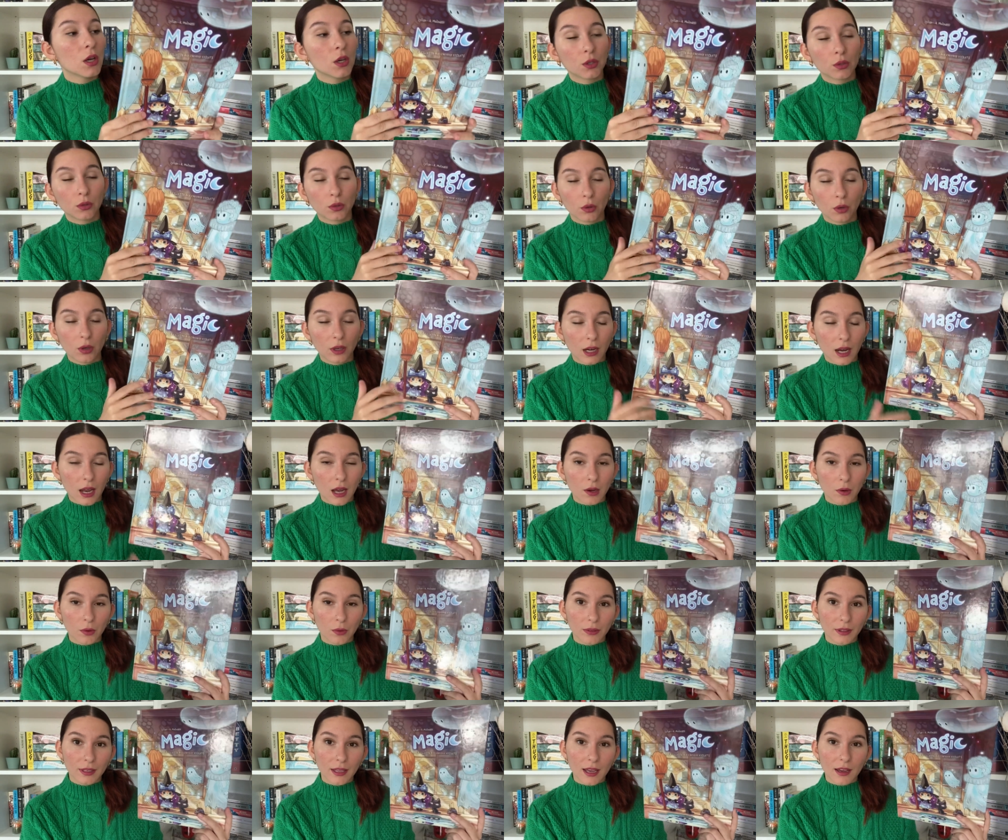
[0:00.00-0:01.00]
Donc là
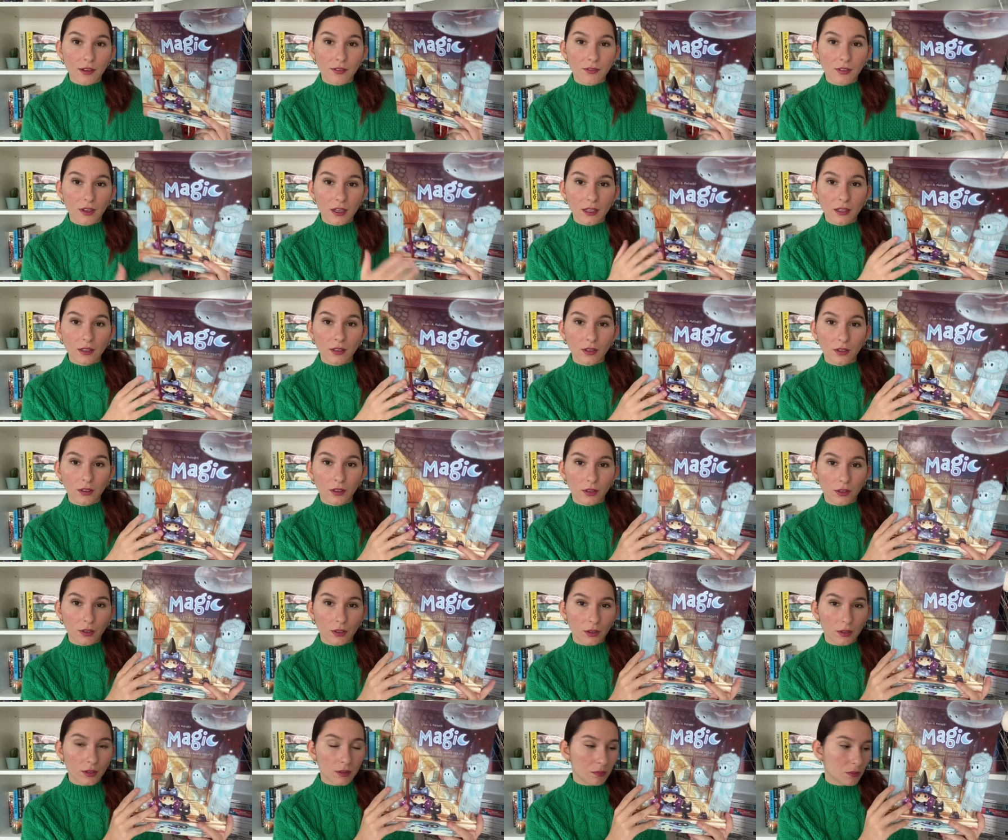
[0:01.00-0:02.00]
on est avec,
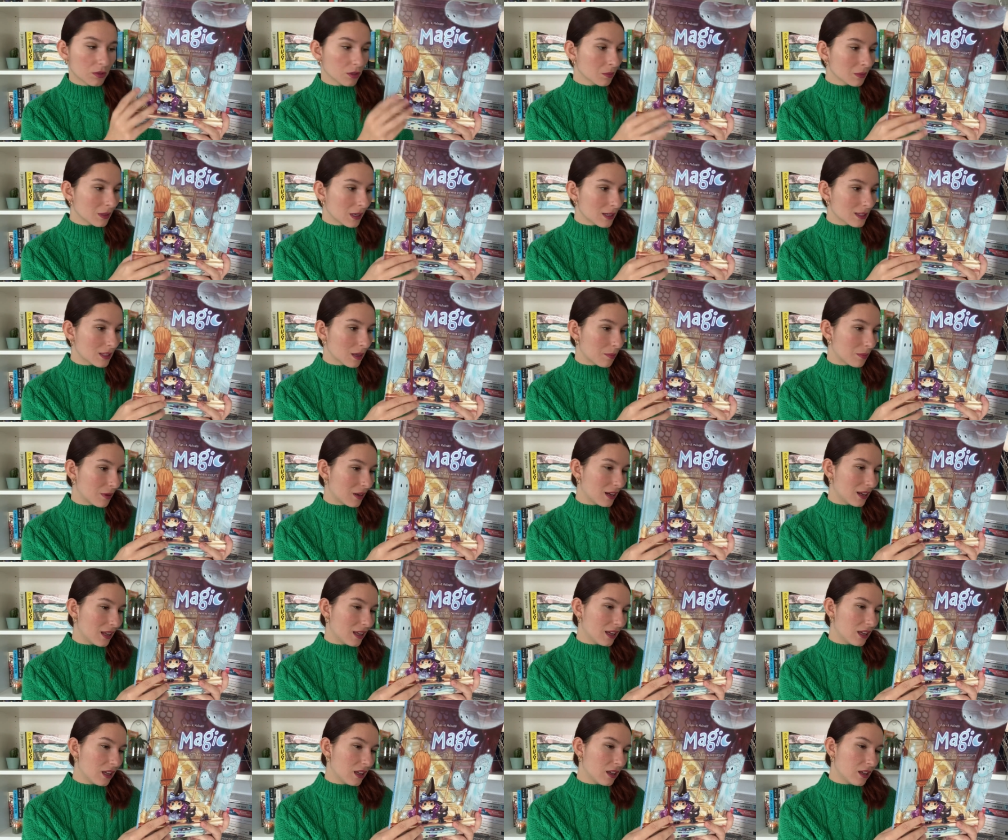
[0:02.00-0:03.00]
il me semble qu'elle s'appelle
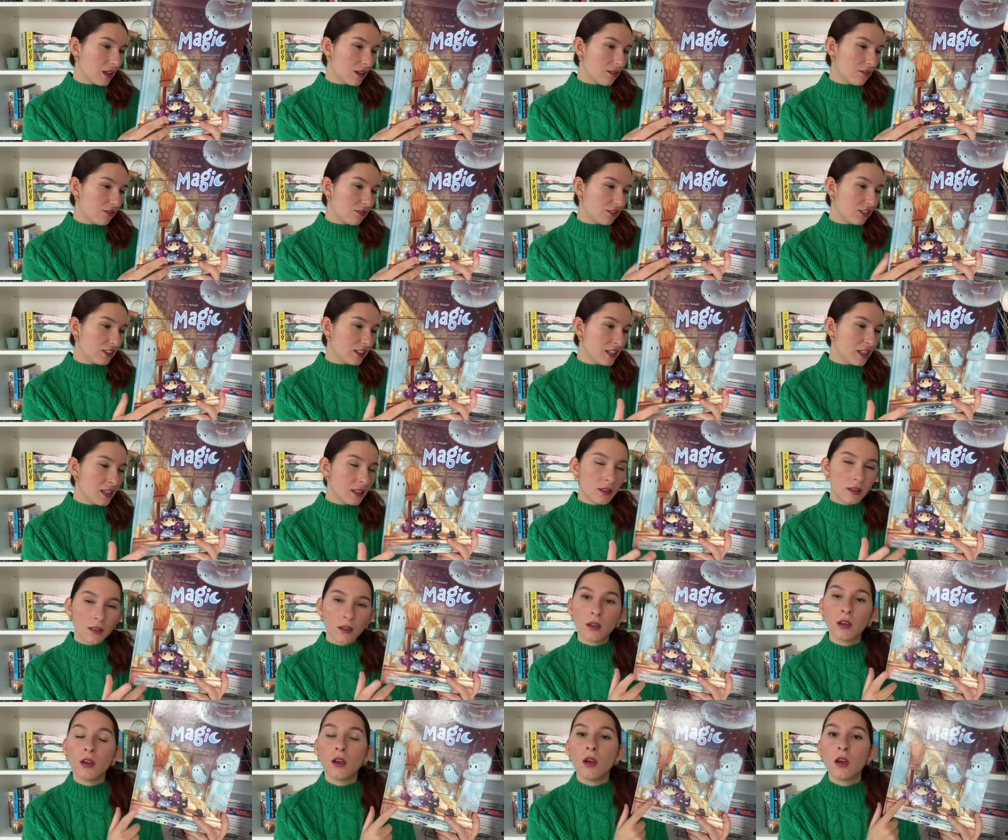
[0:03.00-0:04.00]

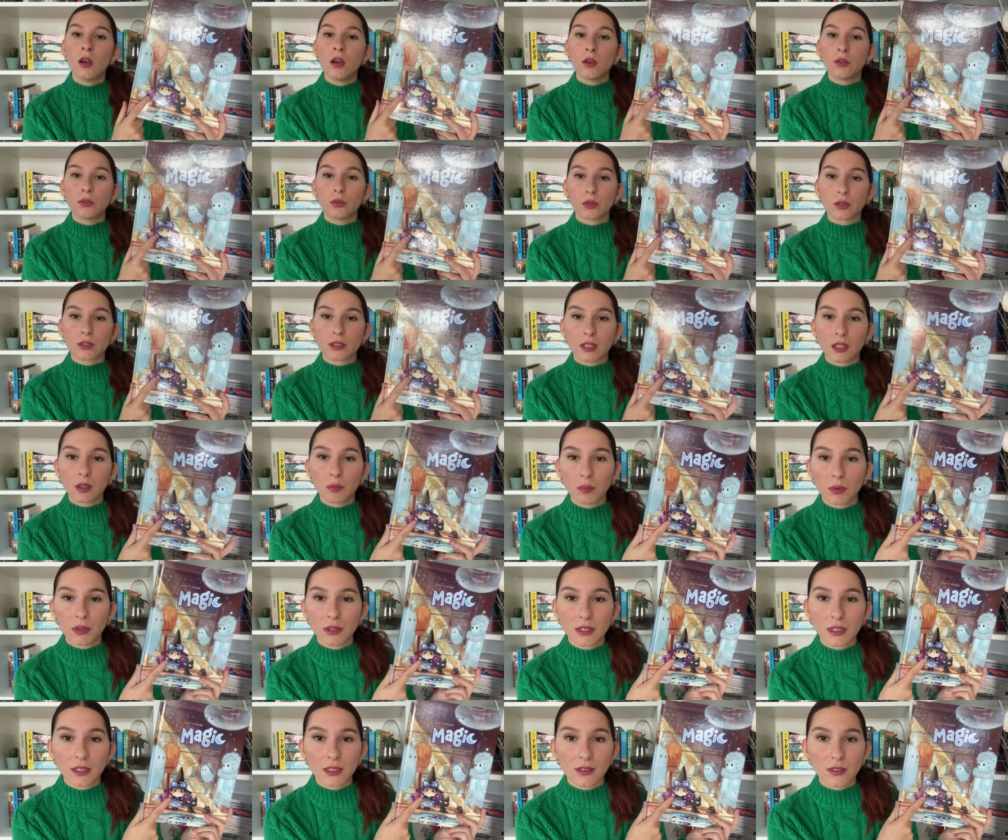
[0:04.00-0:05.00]
Evelyne, donc cette
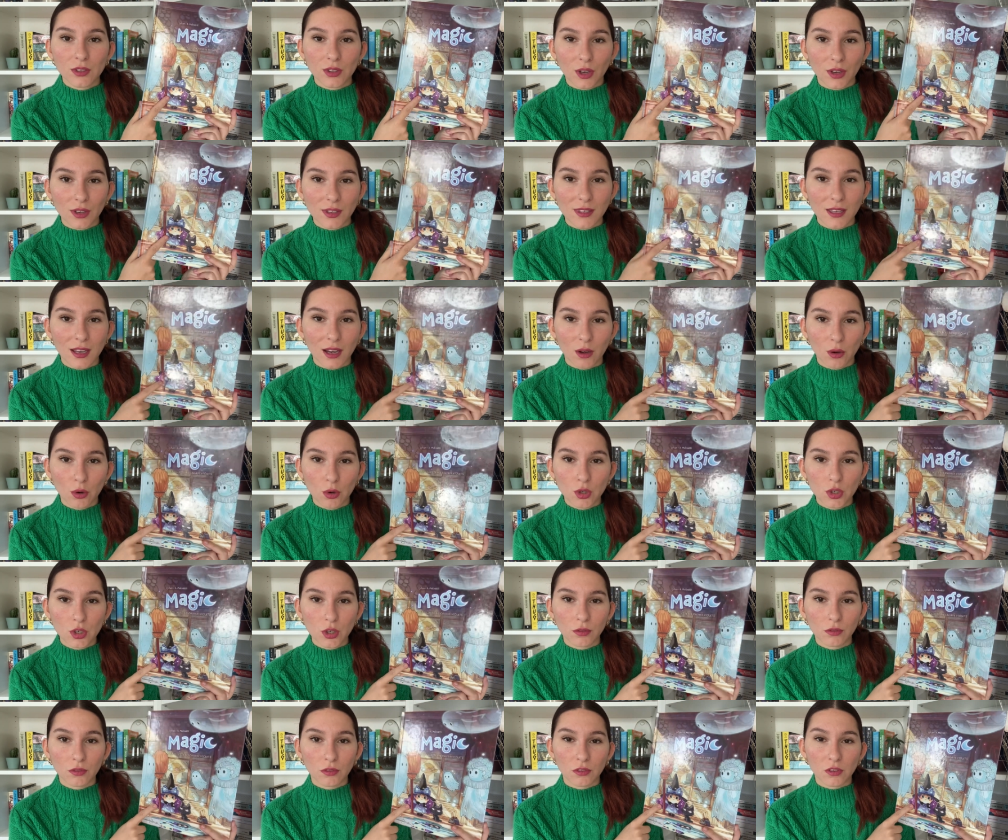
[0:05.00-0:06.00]
petite sorcière aux
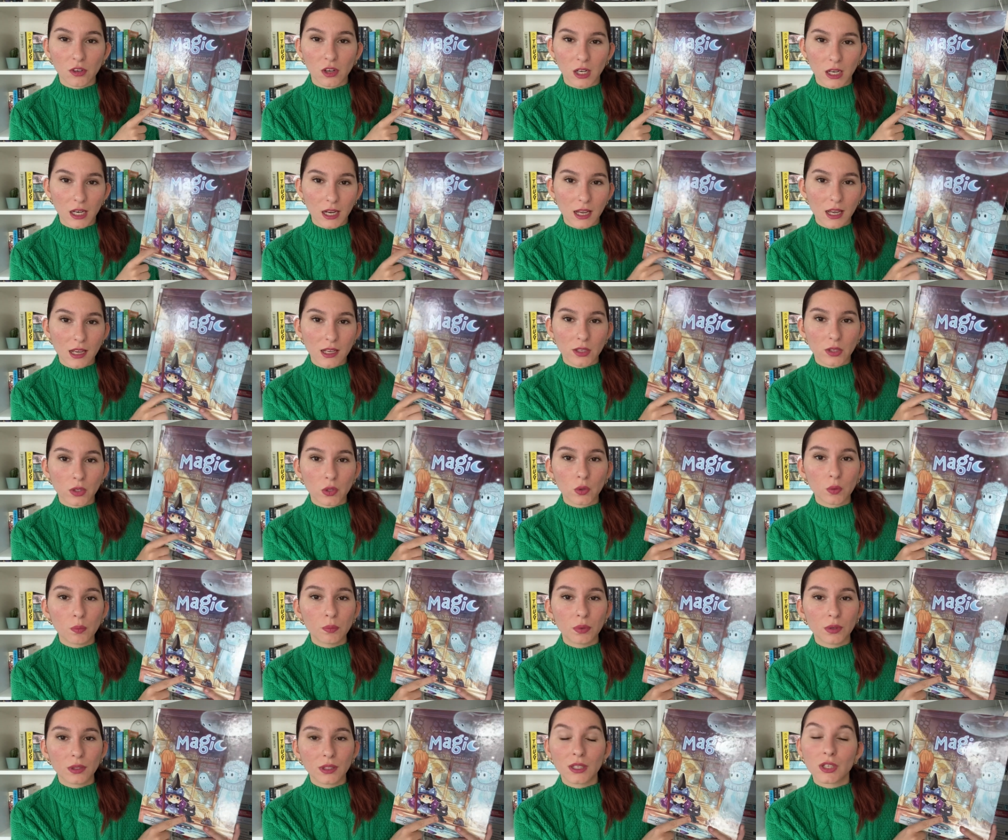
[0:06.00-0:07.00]
cheveux violets, son
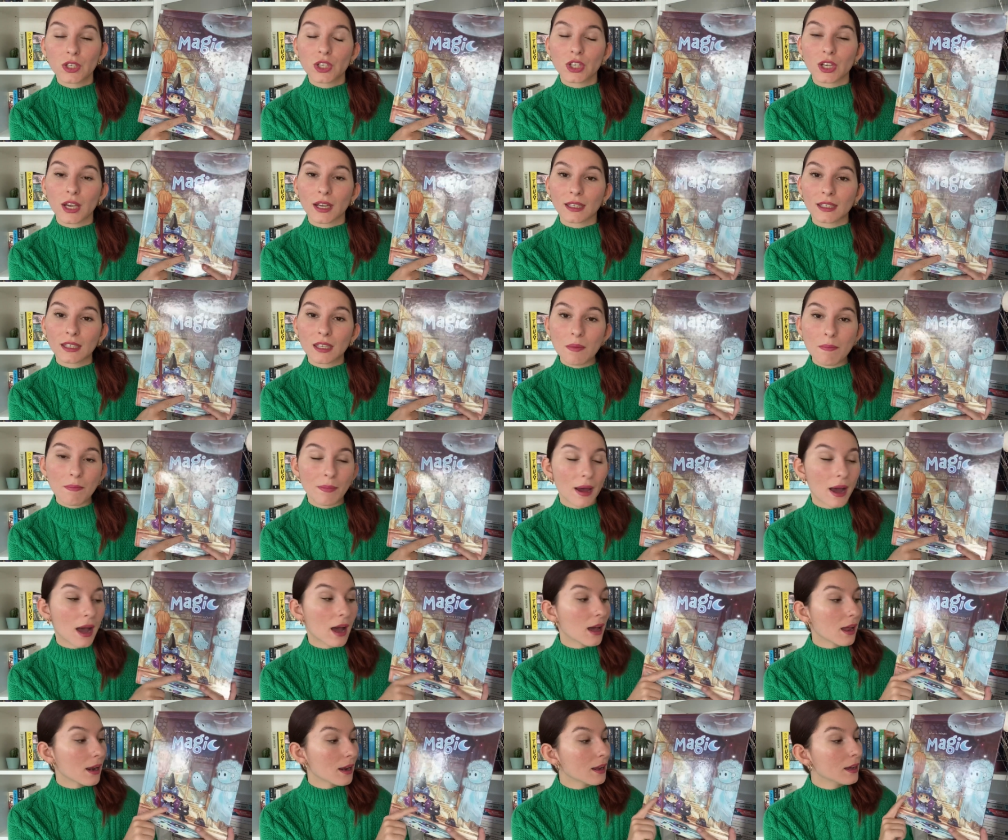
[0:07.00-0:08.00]
petit chat qui
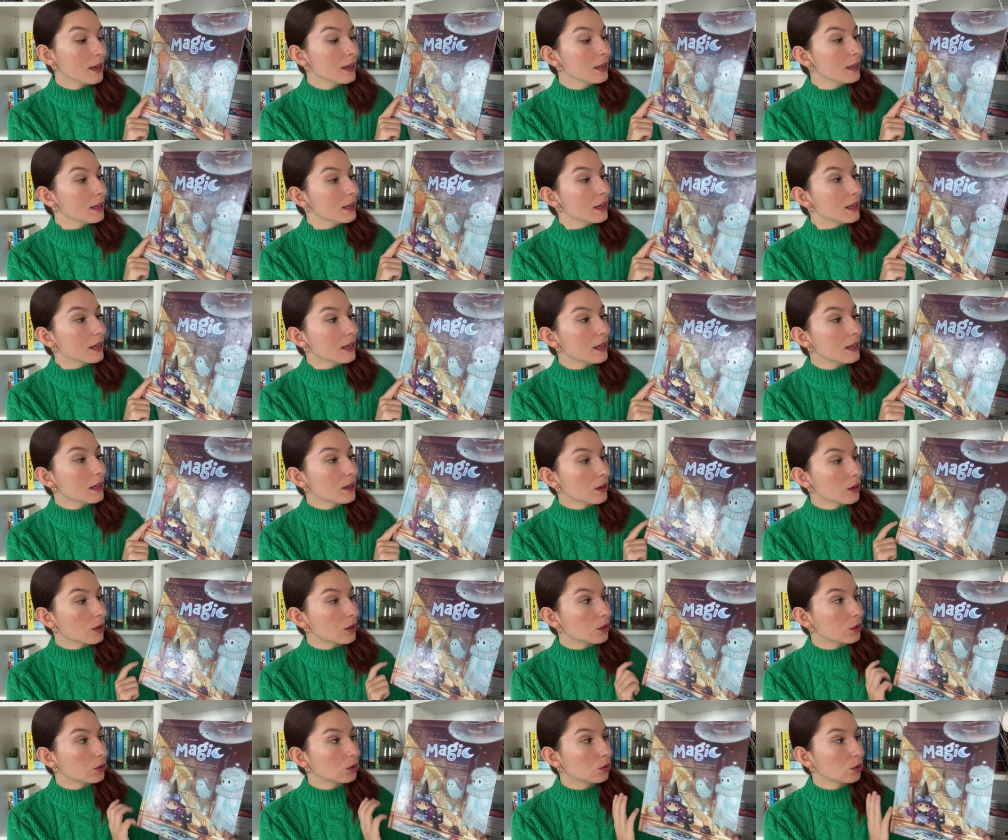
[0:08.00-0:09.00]
parle et
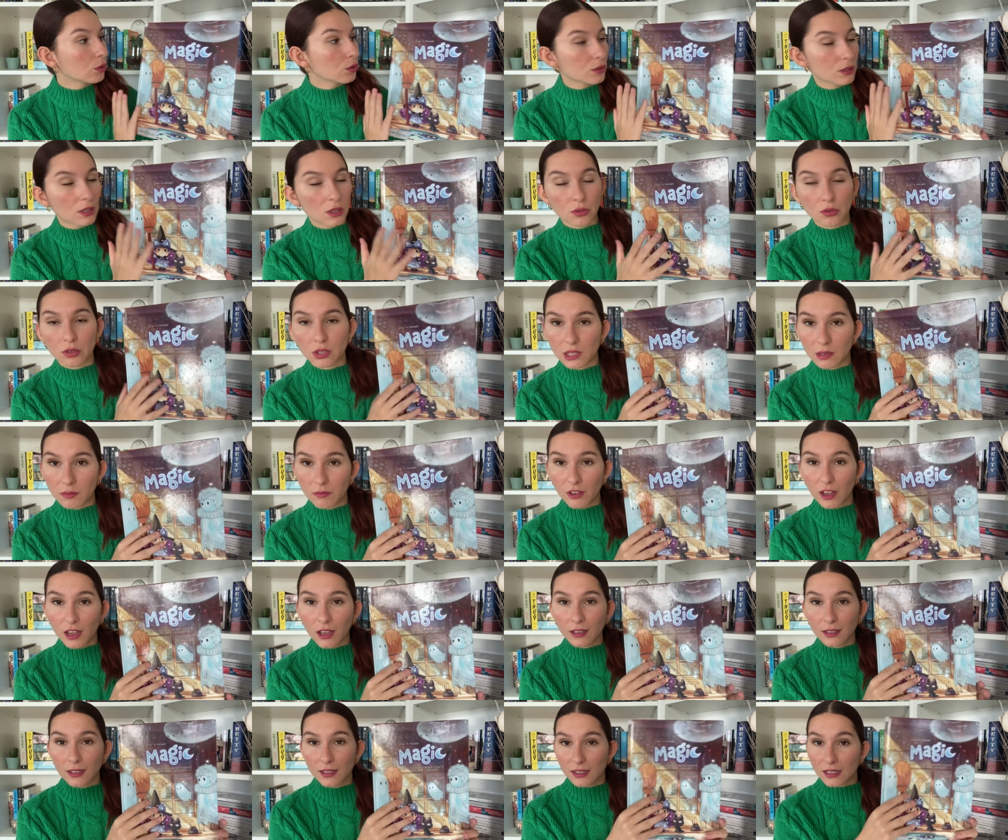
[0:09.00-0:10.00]
euh, dans cet
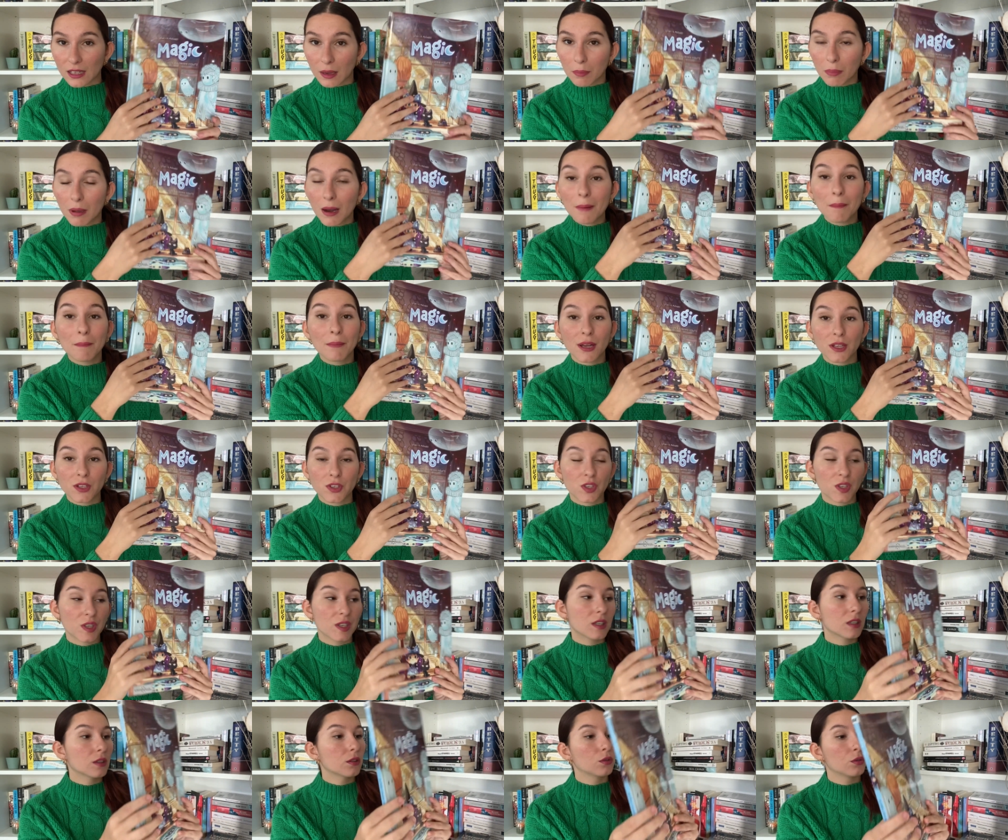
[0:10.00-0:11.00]
univers qui s'appelle
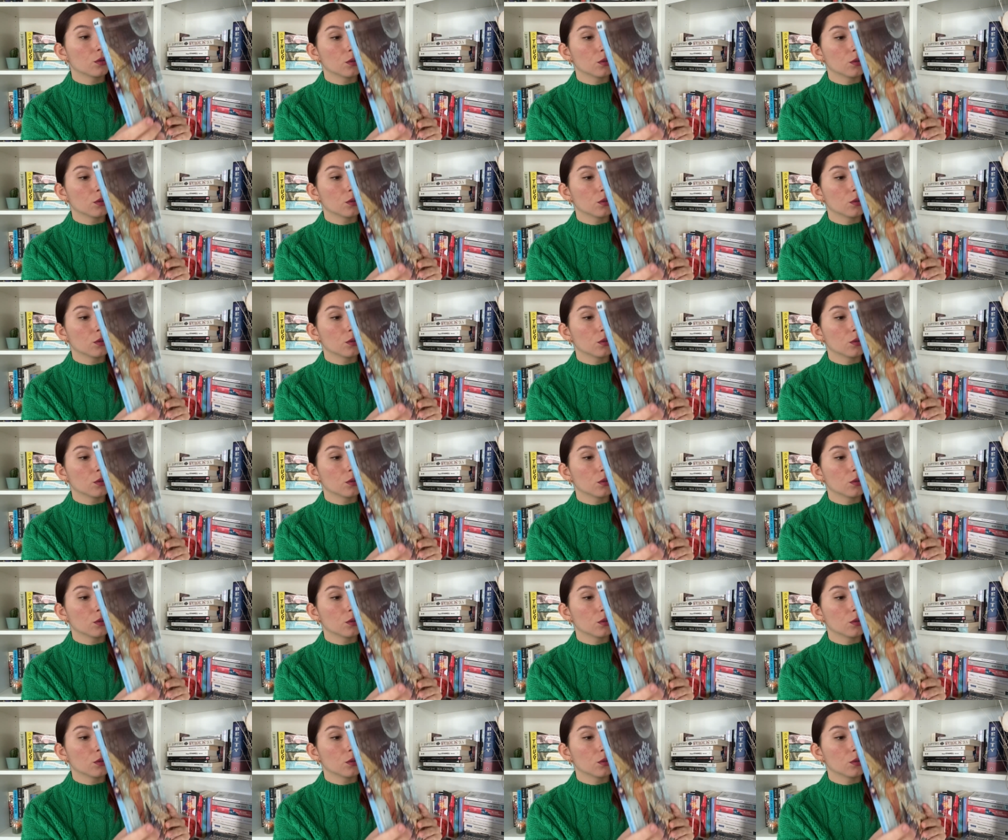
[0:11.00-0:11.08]
Magic.